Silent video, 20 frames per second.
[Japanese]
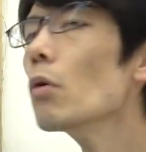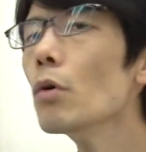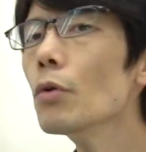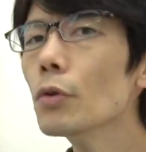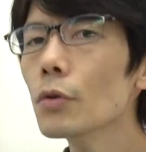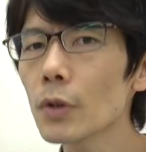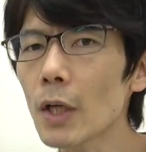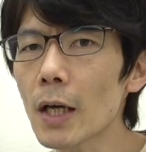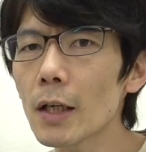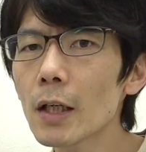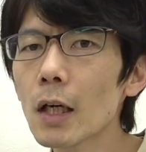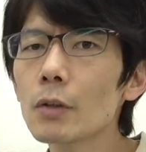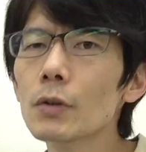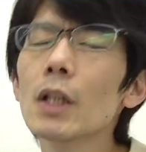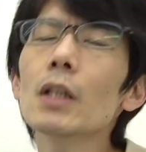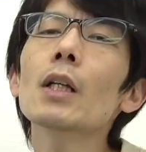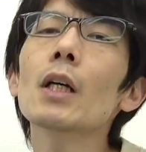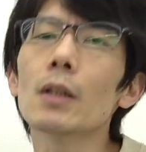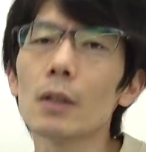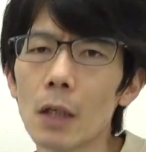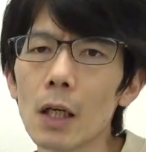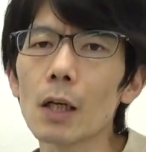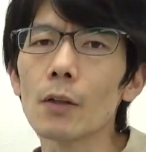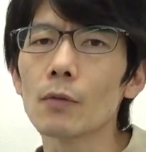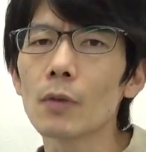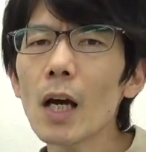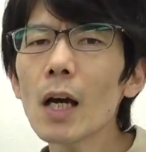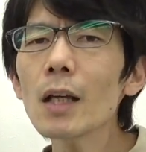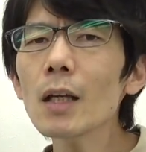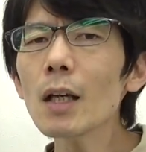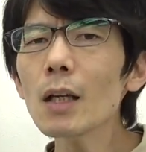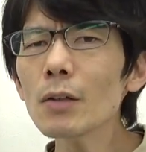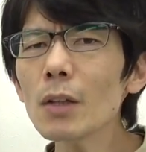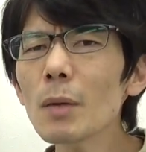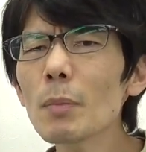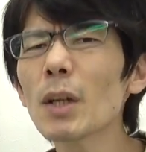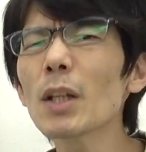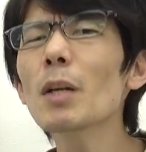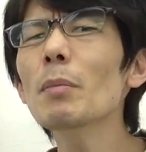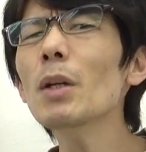この大学出たって、大学
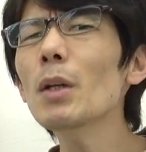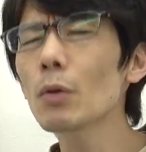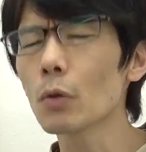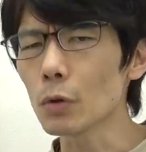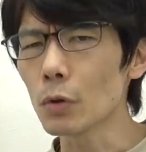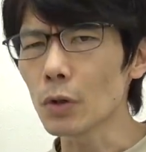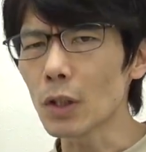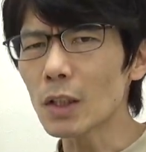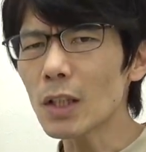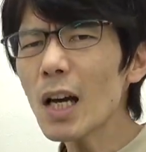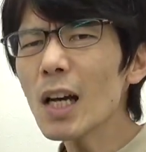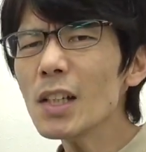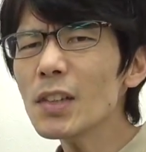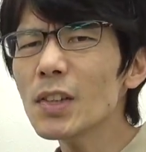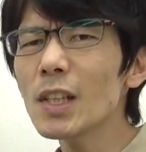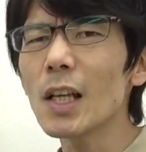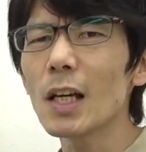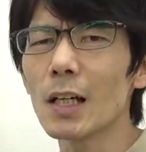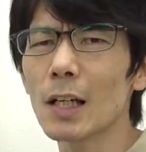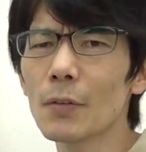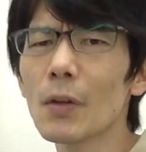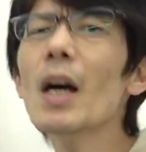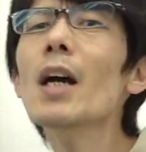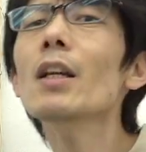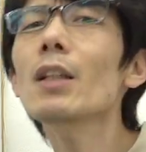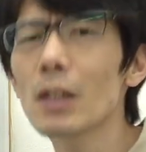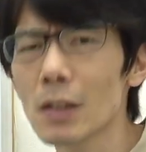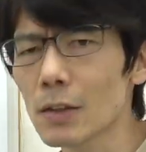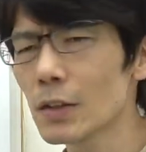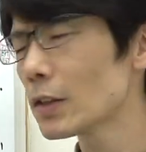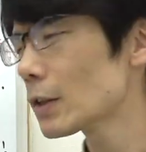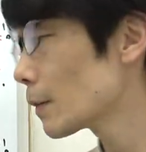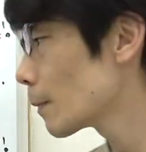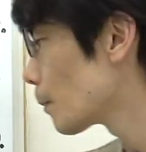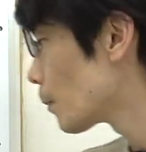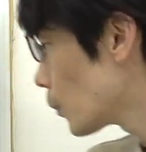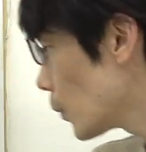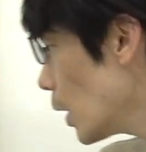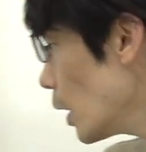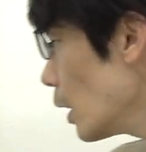で学べることって大差なんかないです。
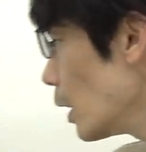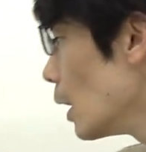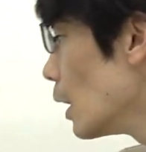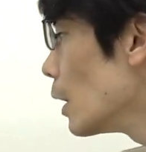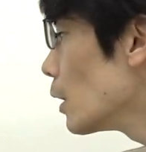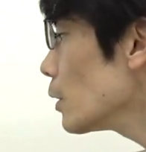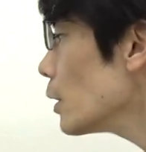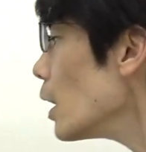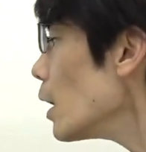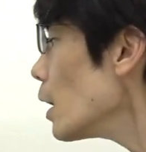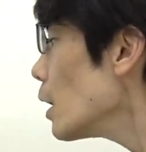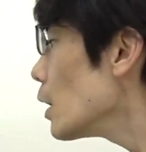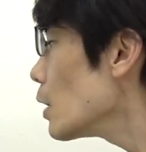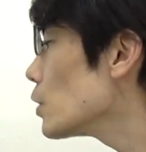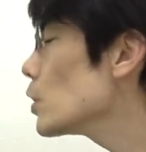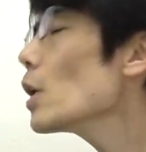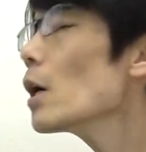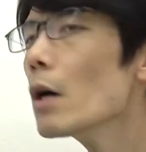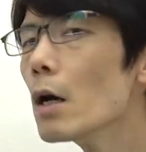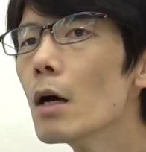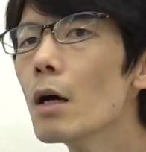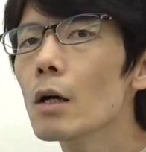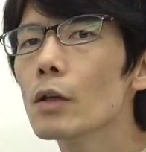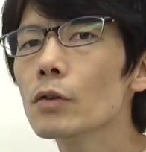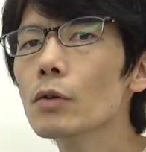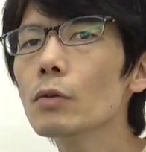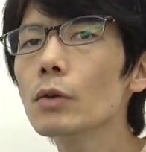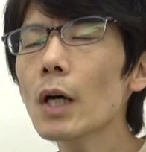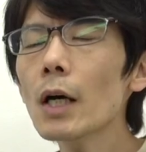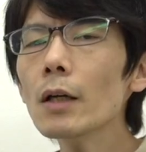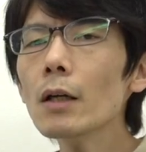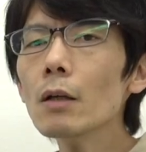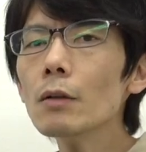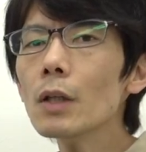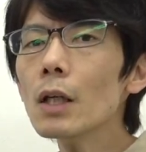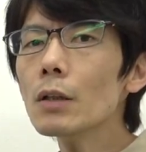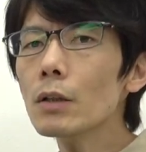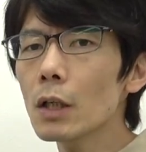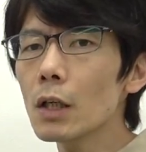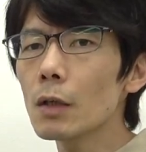ね。で、じゃあ、そう、大学
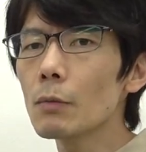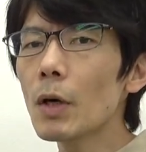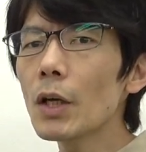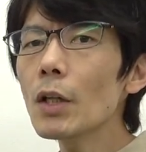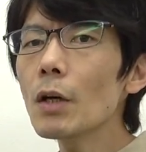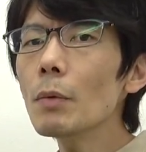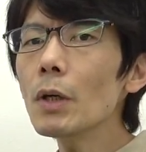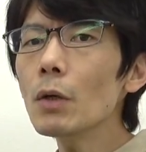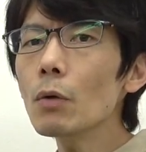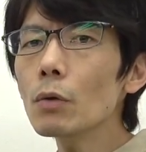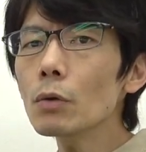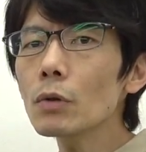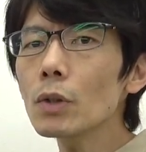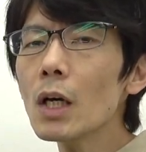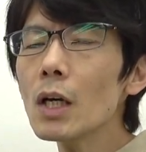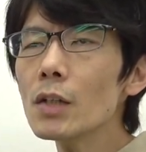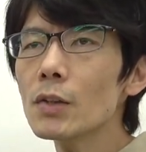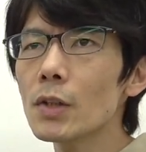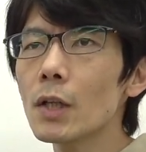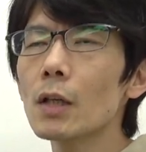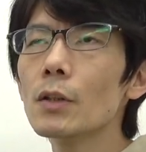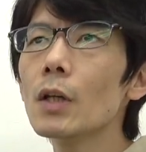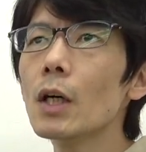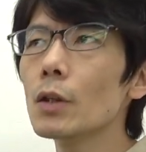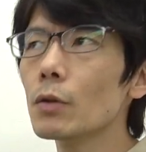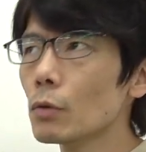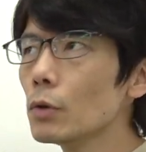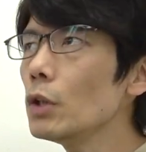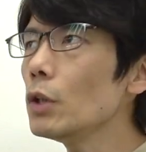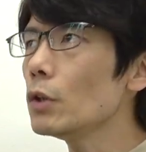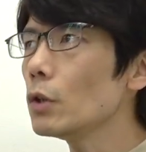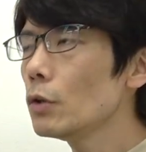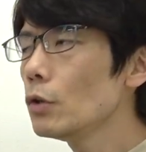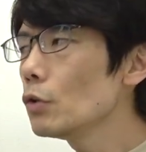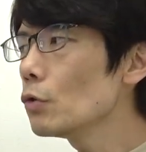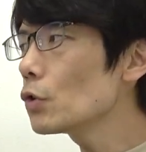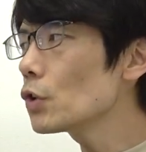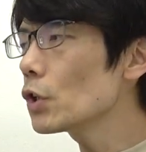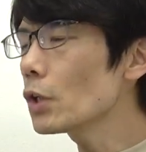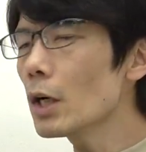なんて学べること大差がないのに、
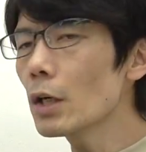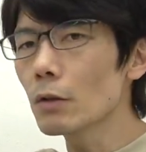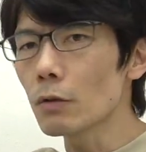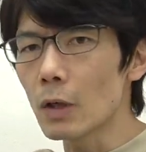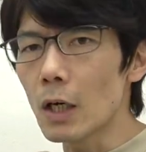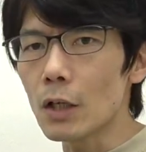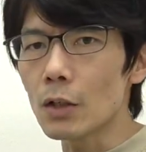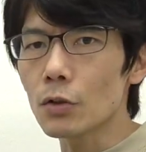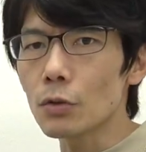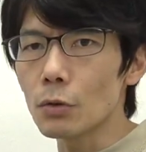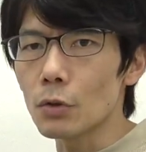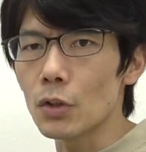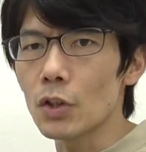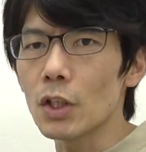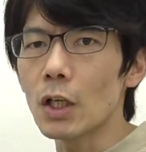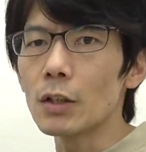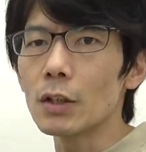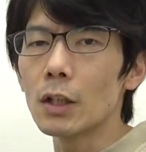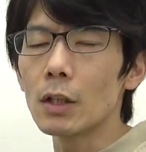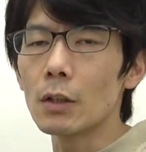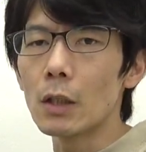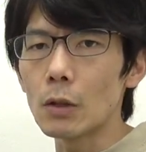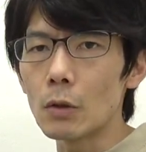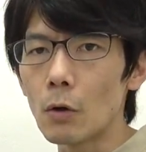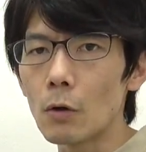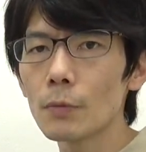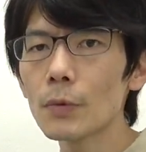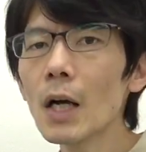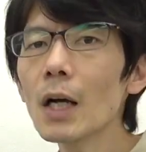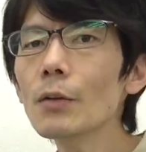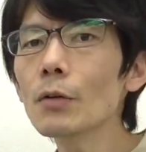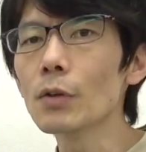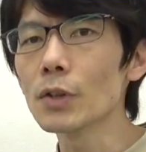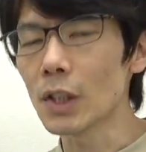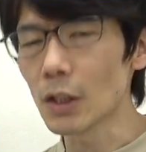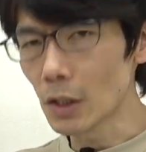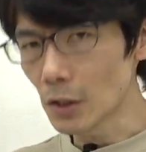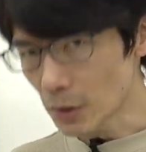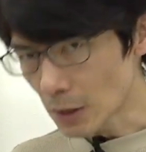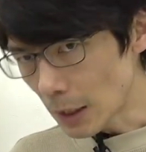入試ランクがちょっと違ってるねと。何の
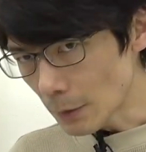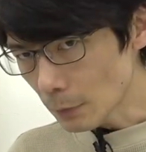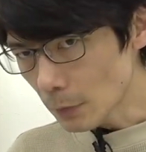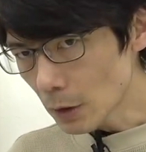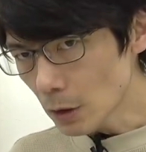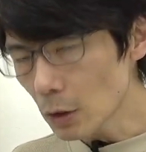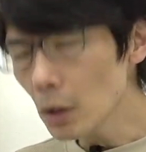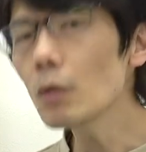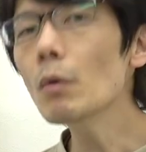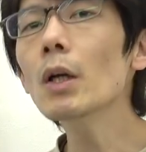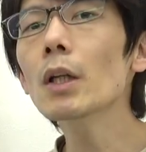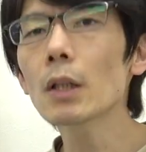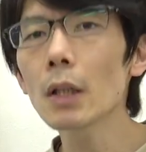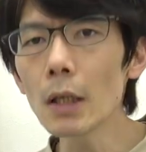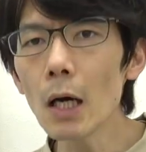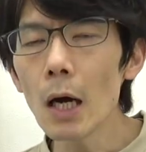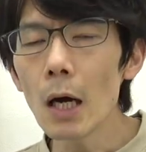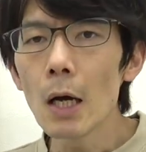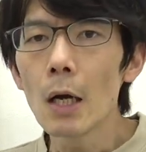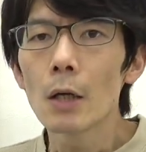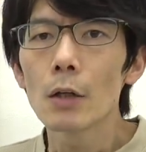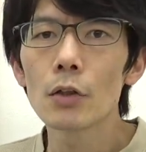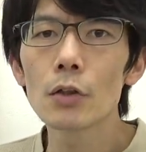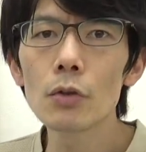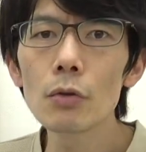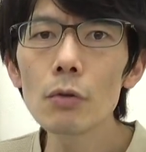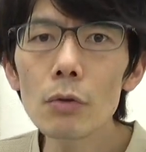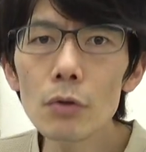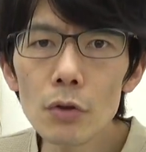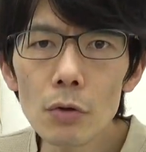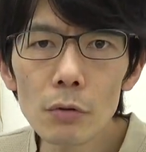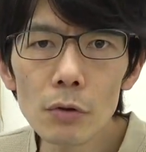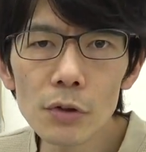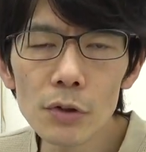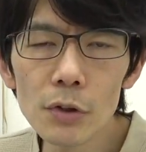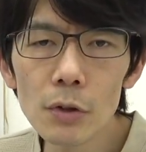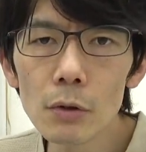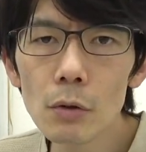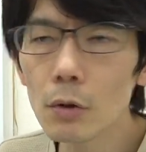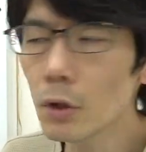差ですかって言われたら、就職
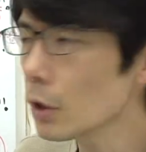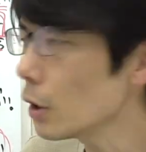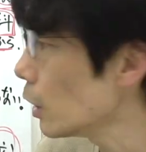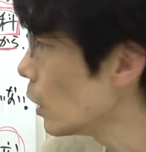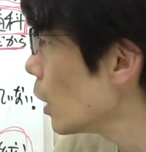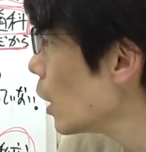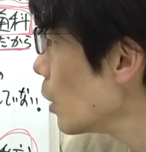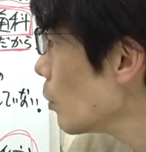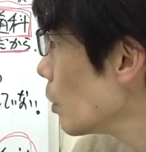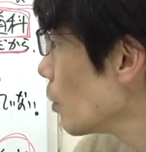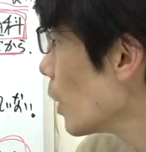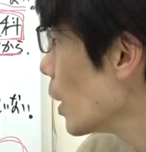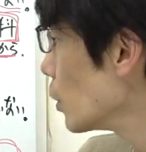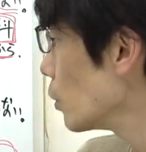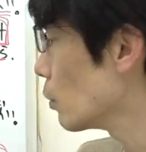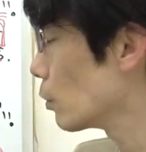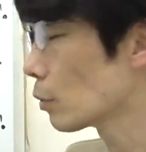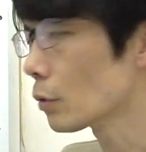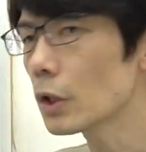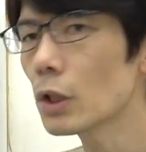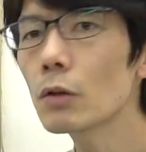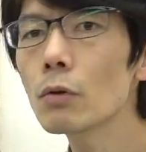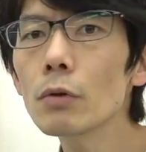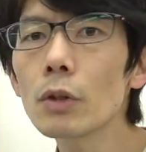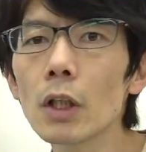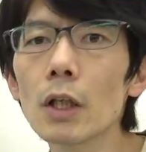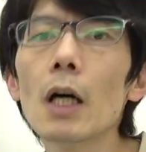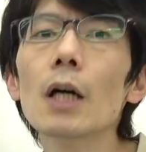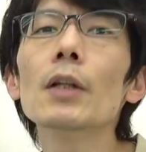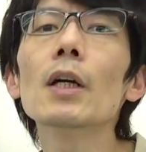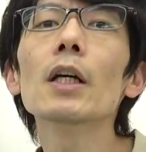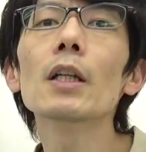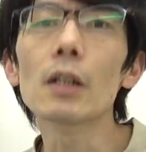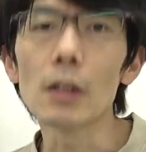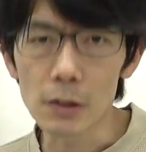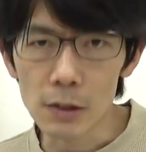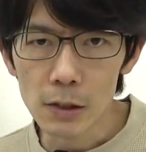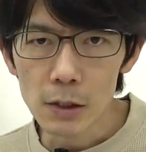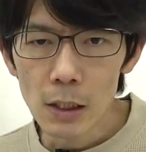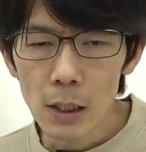するときにネームバリューの聞く気がない
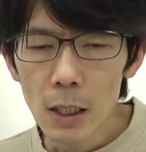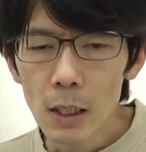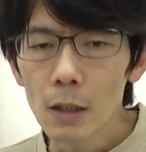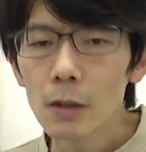です。